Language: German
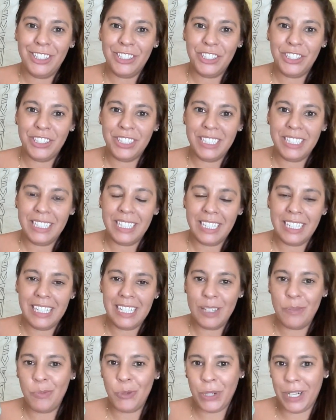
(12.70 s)
Und in
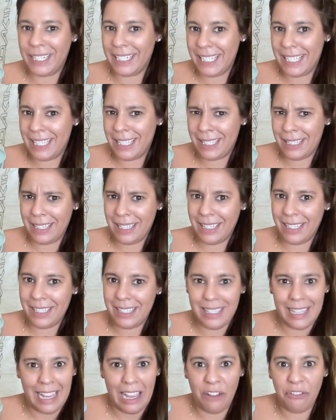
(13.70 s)
diesem Monat ist
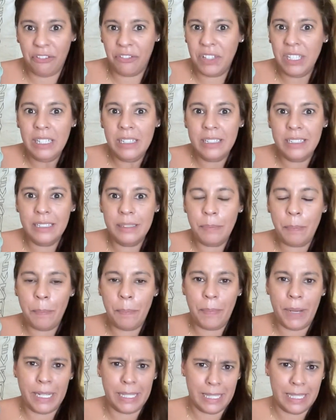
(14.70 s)
sehr viel
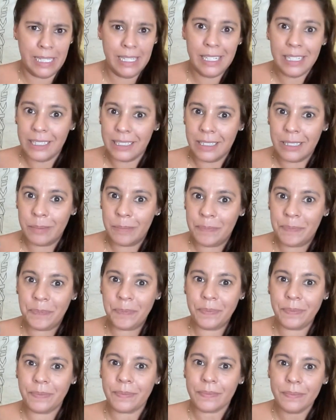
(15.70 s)
passiert.
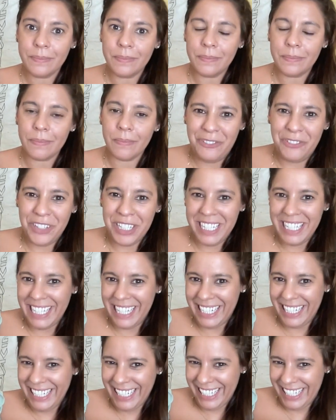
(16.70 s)
Für
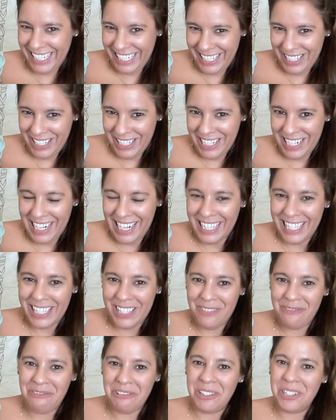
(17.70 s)
diejenigen, die die
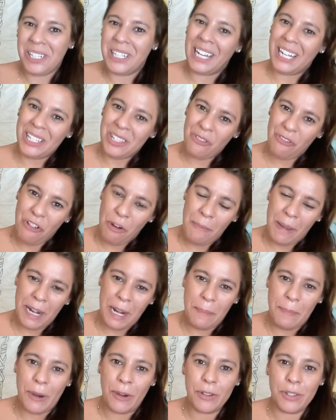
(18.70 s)
letzte Folge, also vor
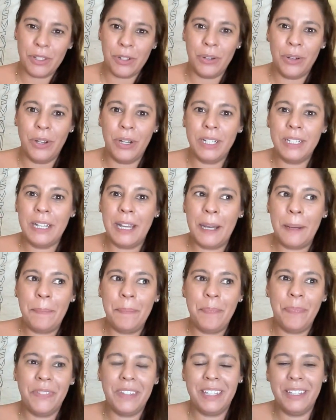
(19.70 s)
meiner Pause gehört
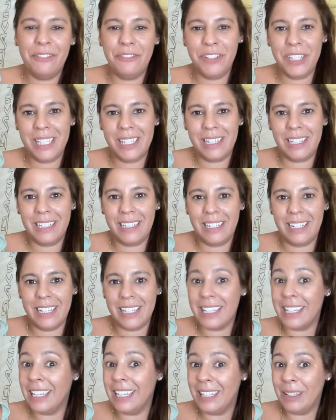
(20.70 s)
haben, ihr wisst,
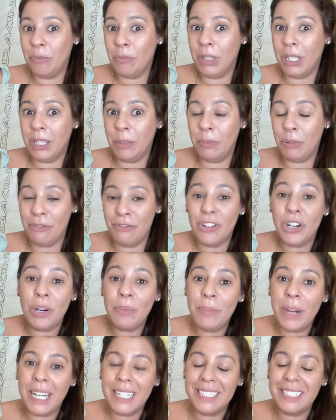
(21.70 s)
dass ich mich
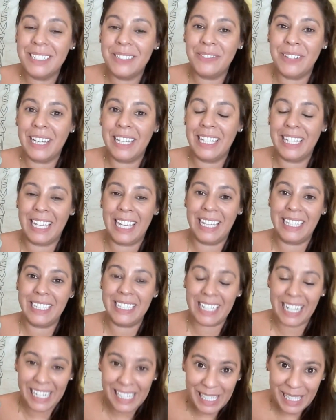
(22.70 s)
beworben hatte, weil ich gerne
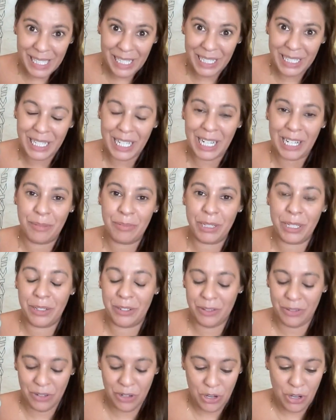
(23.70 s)
Teilzeit
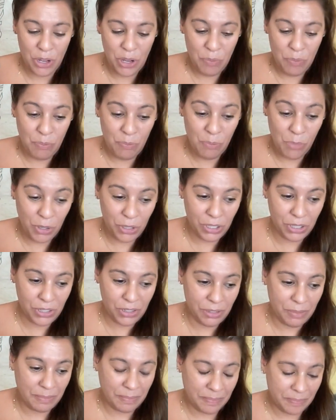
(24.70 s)
arbeiten
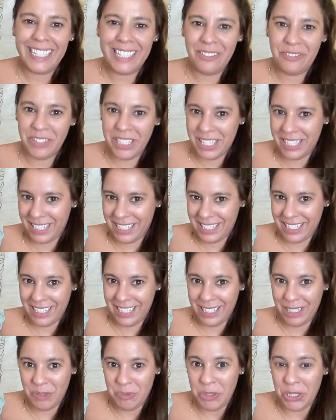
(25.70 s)
möchte. Ihr wisst,
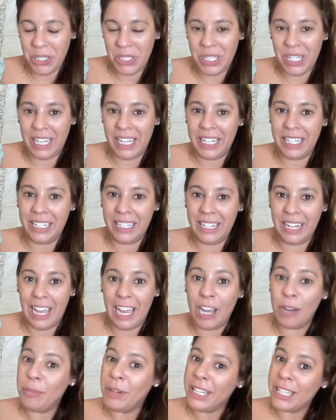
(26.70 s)
ich möchte einen
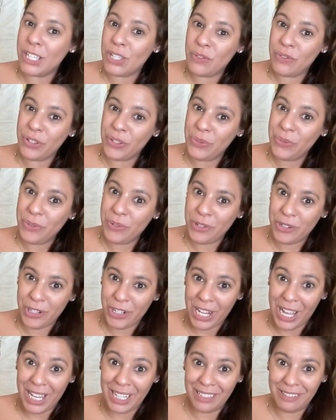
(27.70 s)
Arbeitsversuch
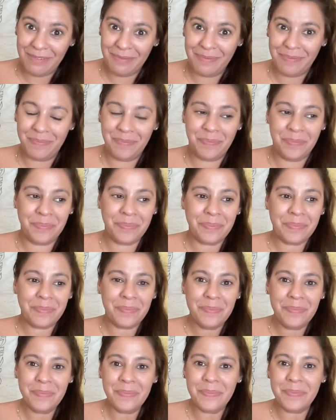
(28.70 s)
starten
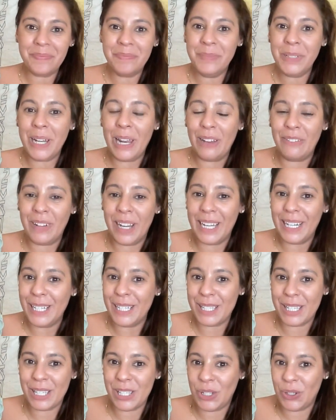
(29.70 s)
Mittlerweile
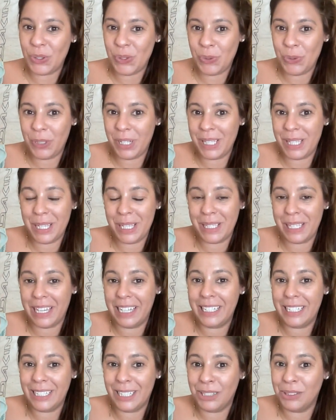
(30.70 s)
ist es auch so, dass ich
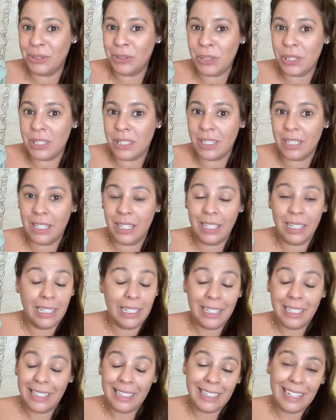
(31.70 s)
seit August
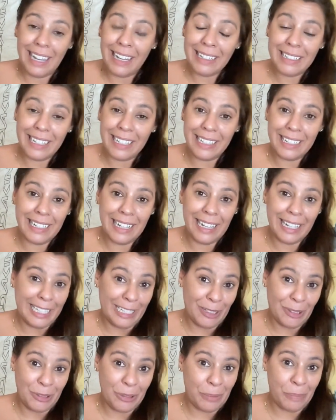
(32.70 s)
gar kein
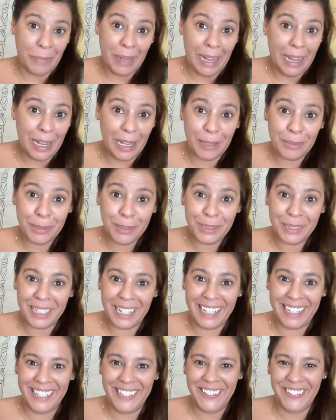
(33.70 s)
Einkommen habe, da
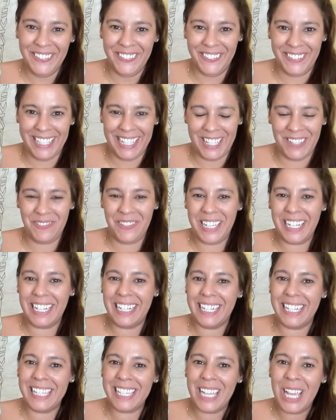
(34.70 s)
sich weder
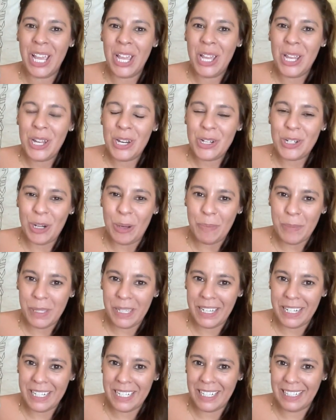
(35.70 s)
das
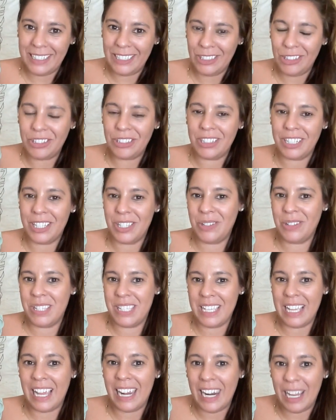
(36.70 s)
Jobcenter noch das
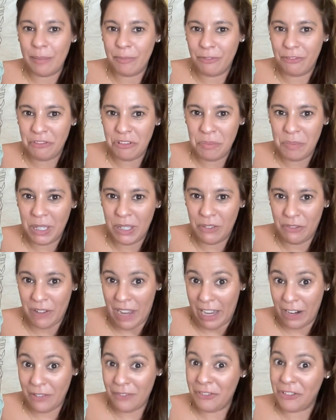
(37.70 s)
Sozialamt für mich
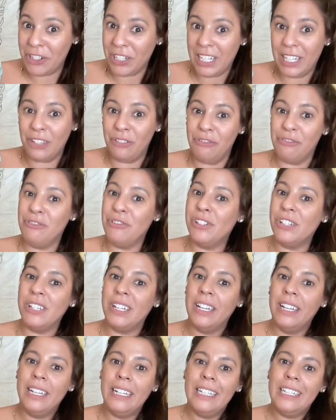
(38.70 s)
verantwortlich fühlt.
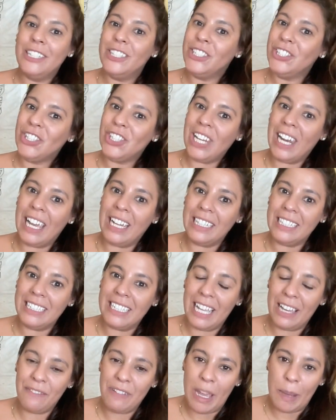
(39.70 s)
Und solange
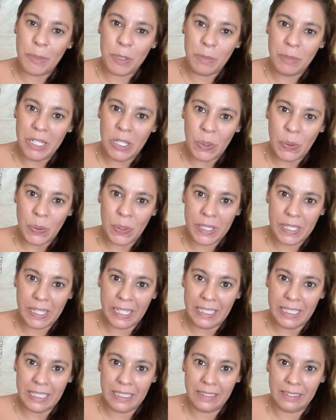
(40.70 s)
die
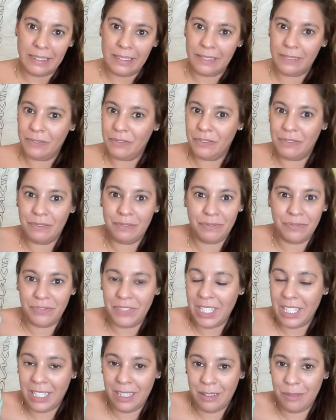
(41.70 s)
Erwerbsminderungsrente
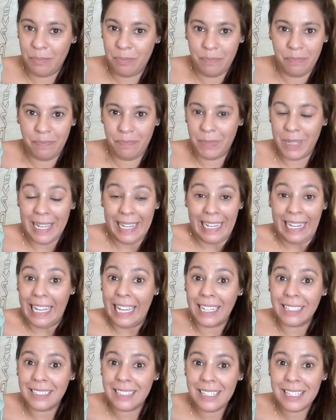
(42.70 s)
nicht
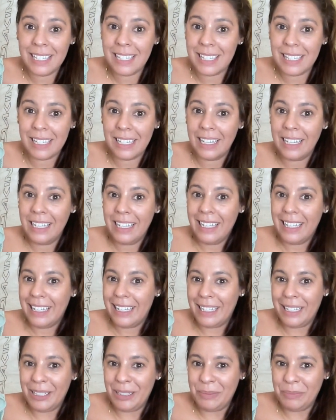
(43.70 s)
geklärt ist,
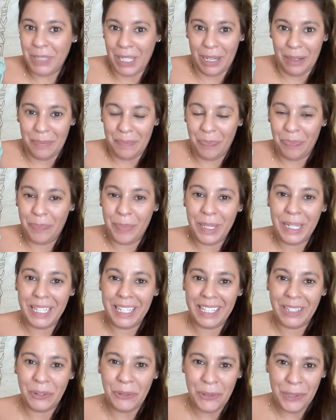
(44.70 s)
ähm, ja, bin
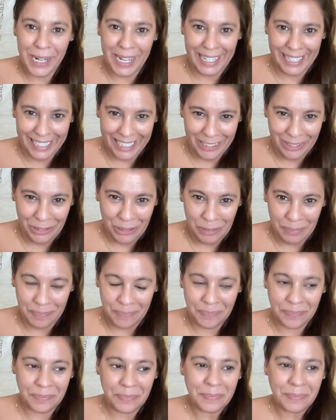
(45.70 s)
ich ohne Einkommen.